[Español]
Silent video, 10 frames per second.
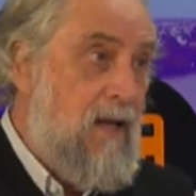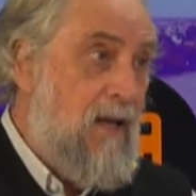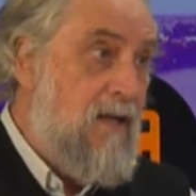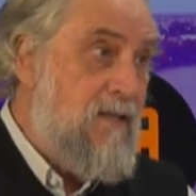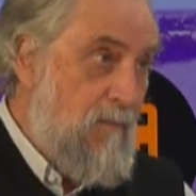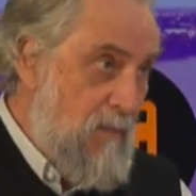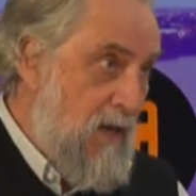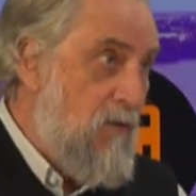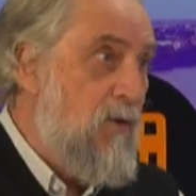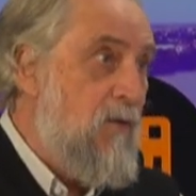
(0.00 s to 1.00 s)
en la
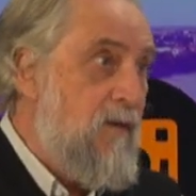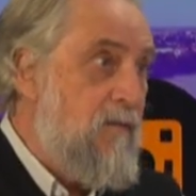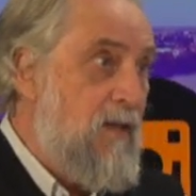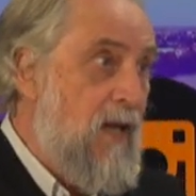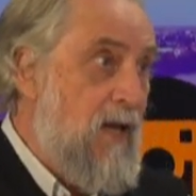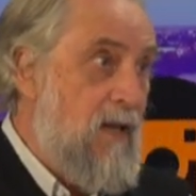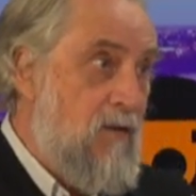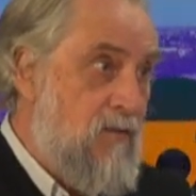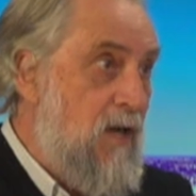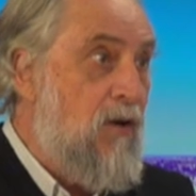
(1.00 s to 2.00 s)
asamblea
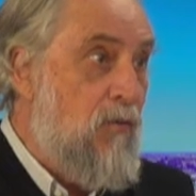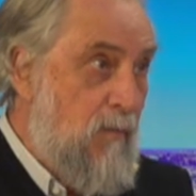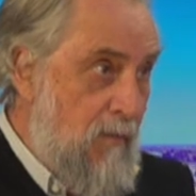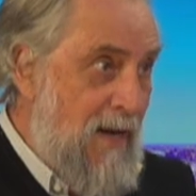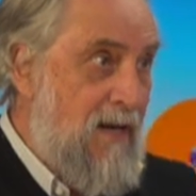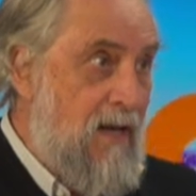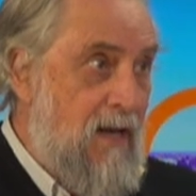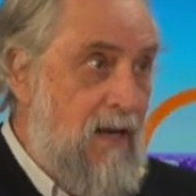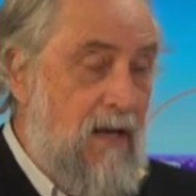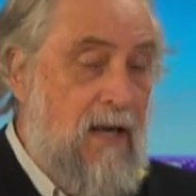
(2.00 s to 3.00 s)
universitaria, o sea, como
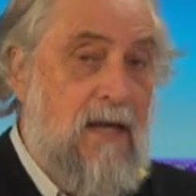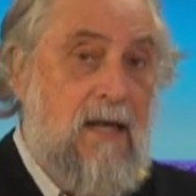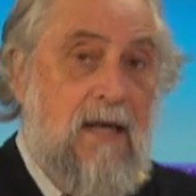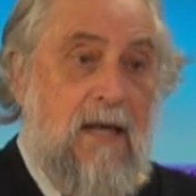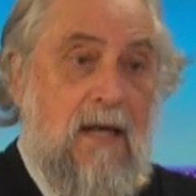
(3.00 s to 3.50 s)
marca la ley,